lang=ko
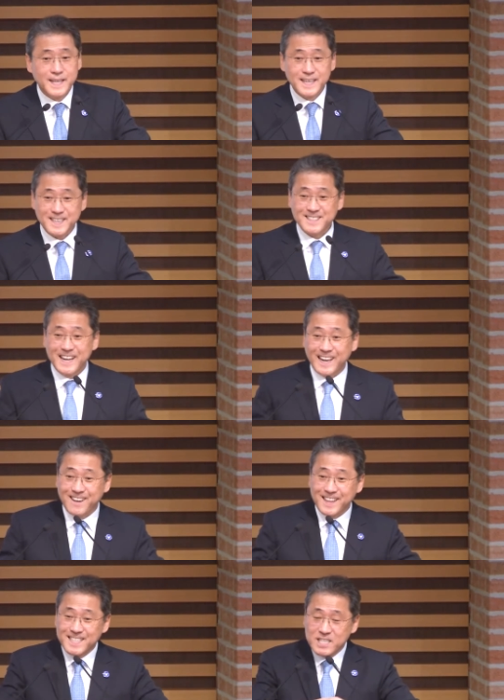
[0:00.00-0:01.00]
그래서 나라를
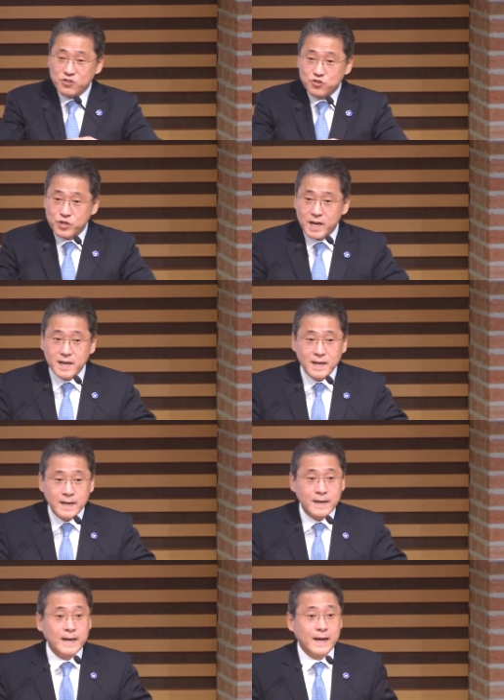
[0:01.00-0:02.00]
다시 쫙
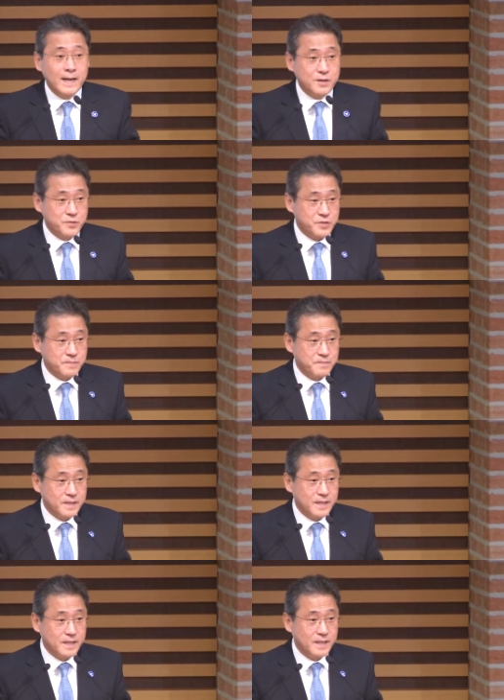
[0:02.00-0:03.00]
갈라놓습니다.
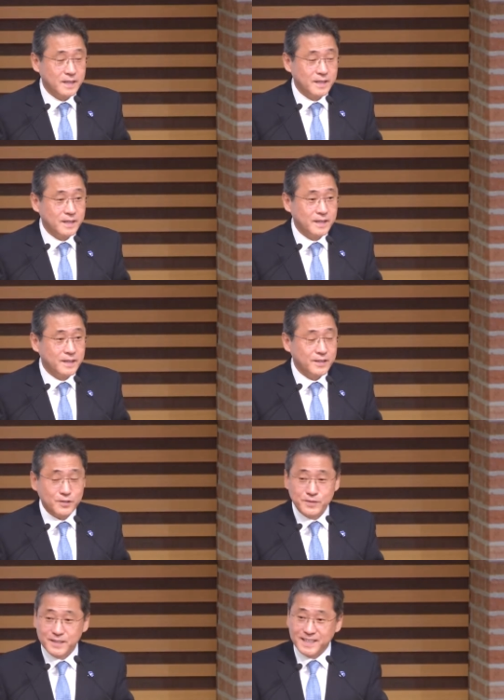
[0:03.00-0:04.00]

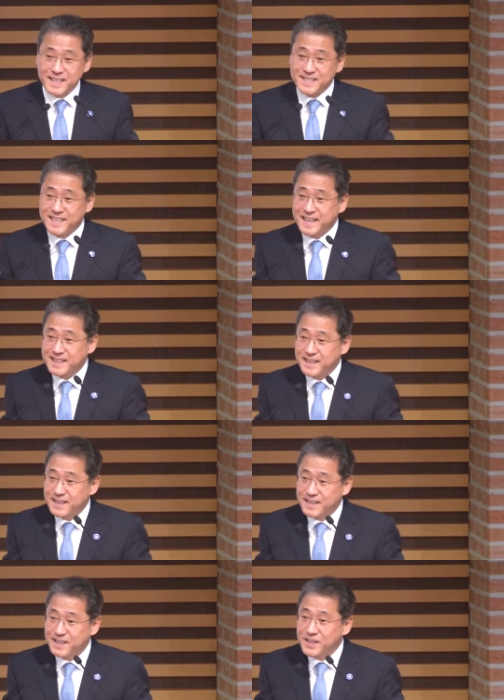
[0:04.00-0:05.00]
여러분 그렇게 해서 생긴
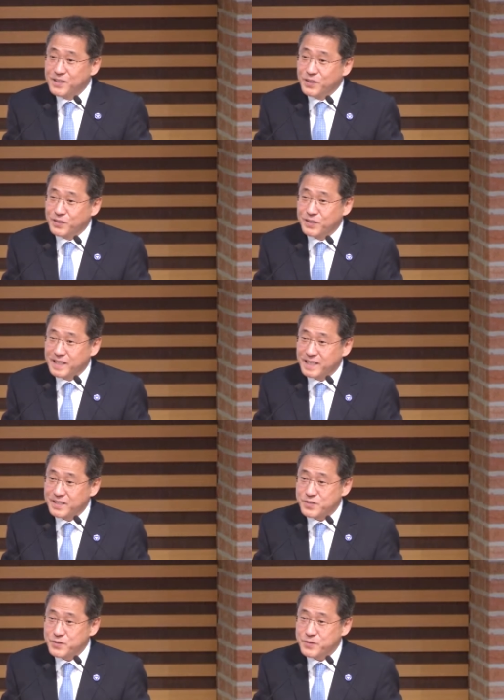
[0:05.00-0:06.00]
나라가 어떤
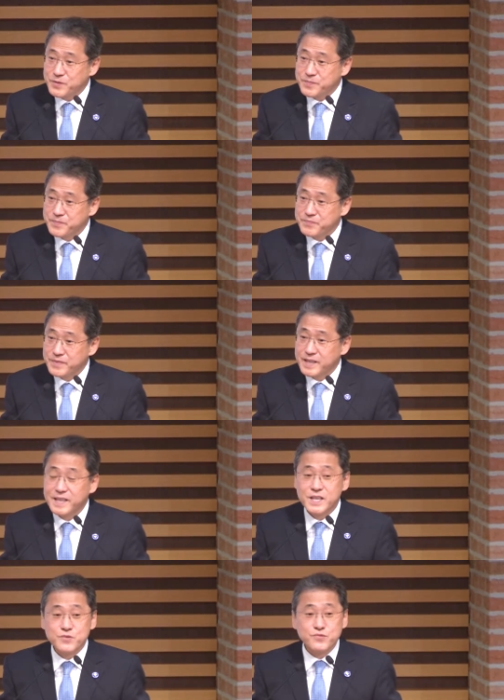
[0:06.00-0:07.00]
나라죠?
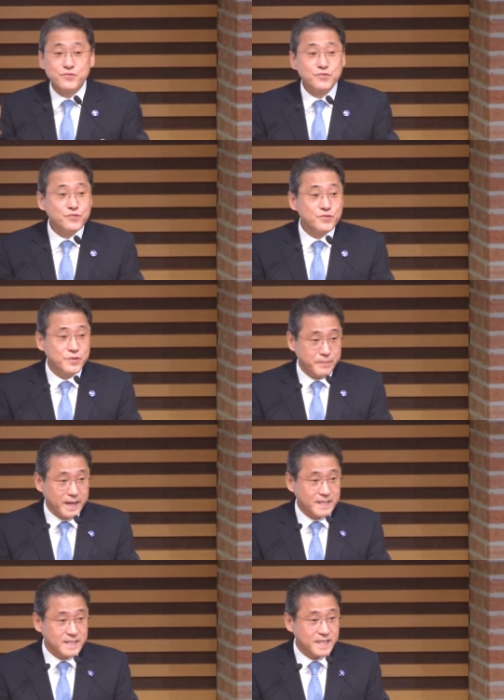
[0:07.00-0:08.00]

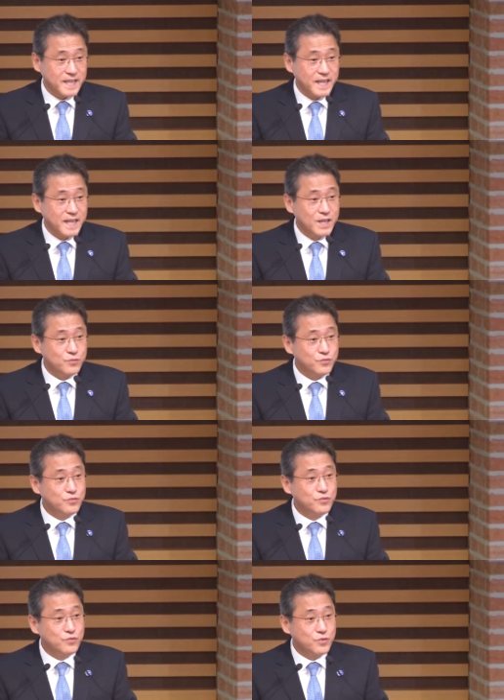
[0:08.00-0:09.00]
후백제,
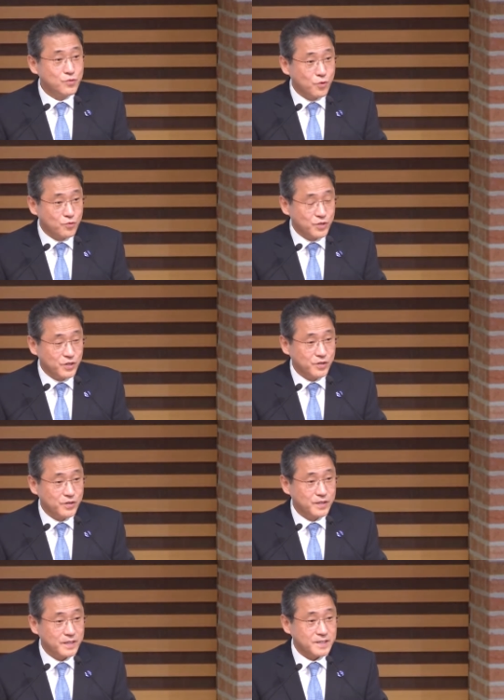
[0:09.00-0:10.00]
후고구려.
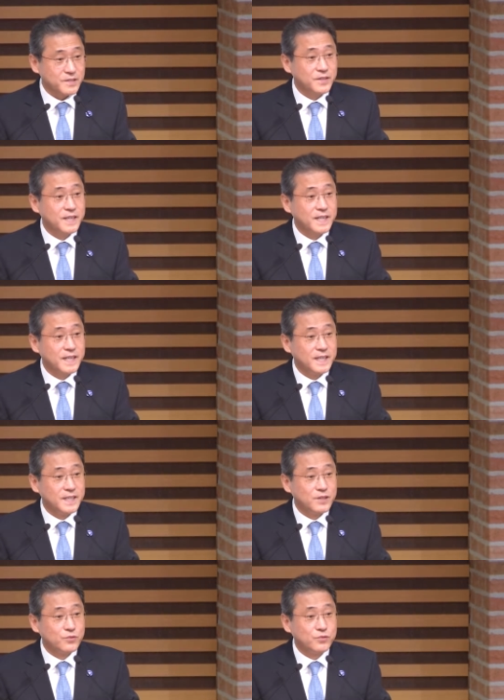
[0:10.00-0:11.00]
그래서
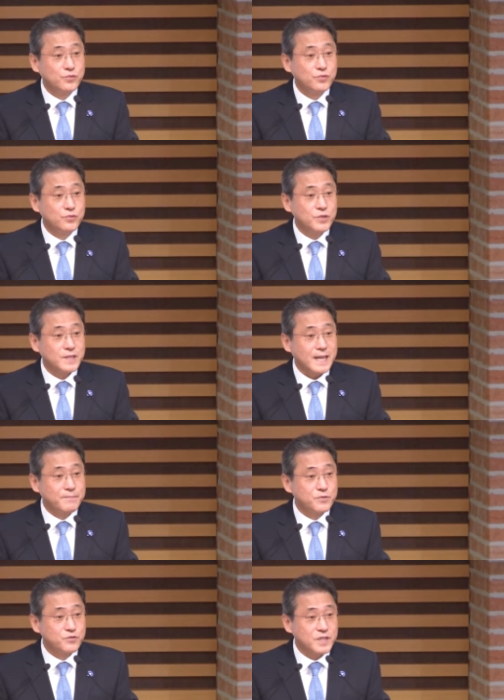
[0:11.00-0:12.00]
후
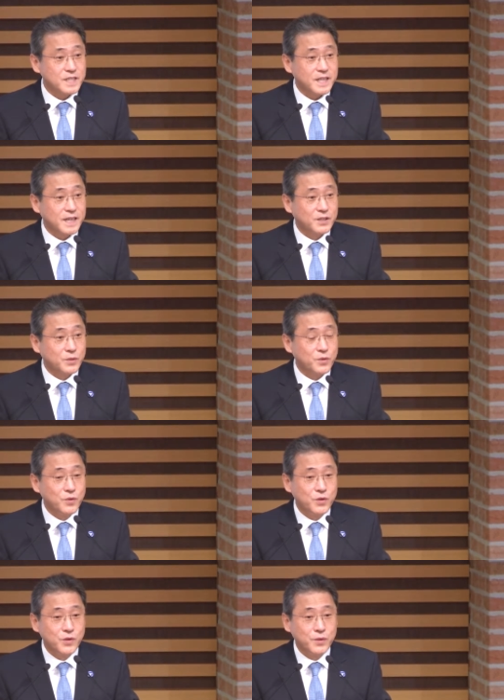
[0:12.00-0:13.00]
삼국 시대가
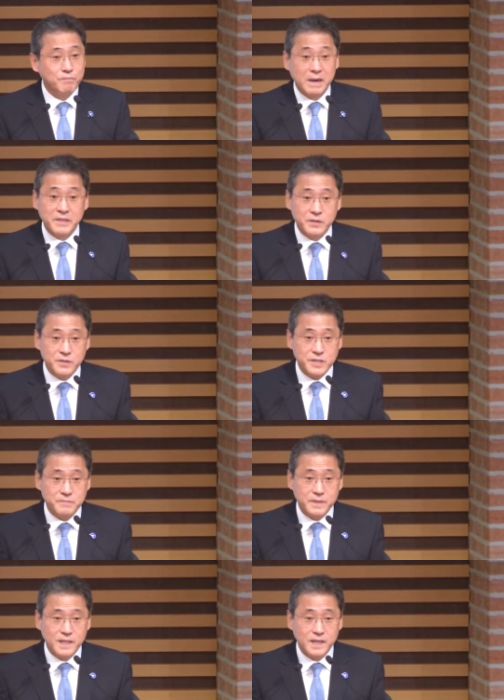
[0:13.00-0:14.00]
또
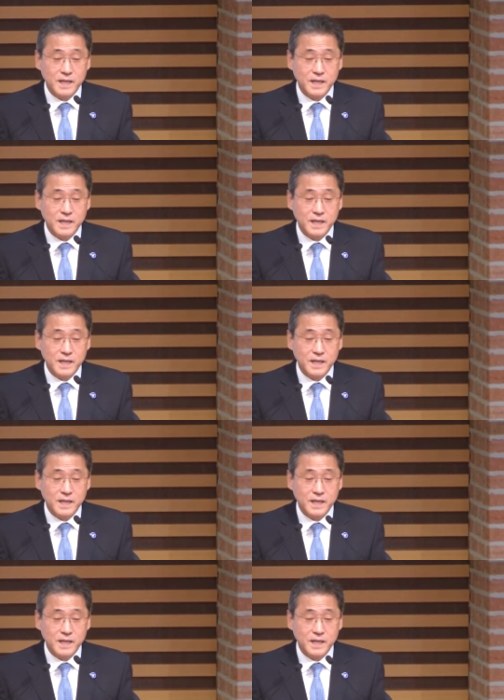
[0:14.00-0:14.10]
만들어집니다.